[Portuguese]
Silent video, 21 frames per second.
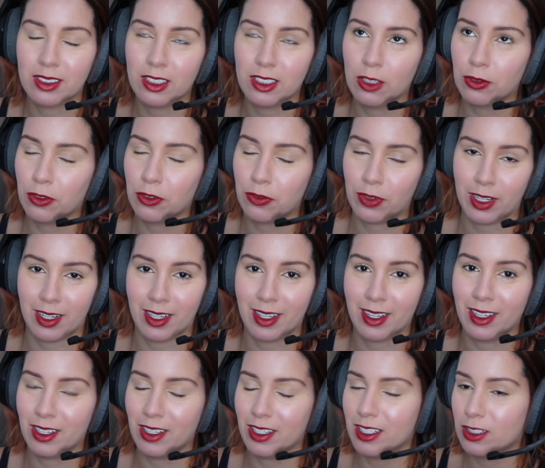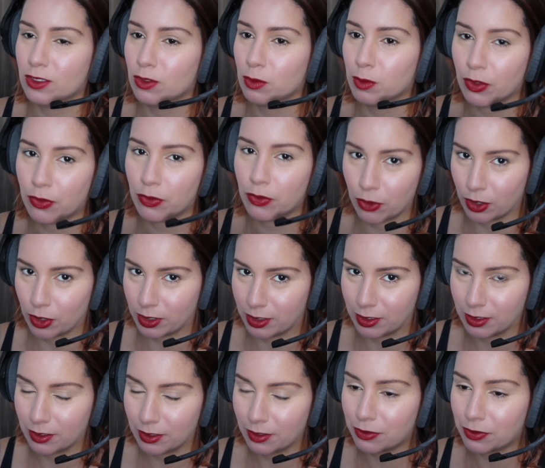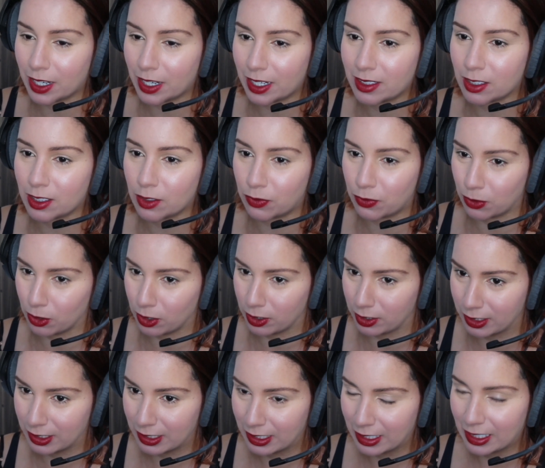eu vou falar, esse filme é foda. Vai ser foda.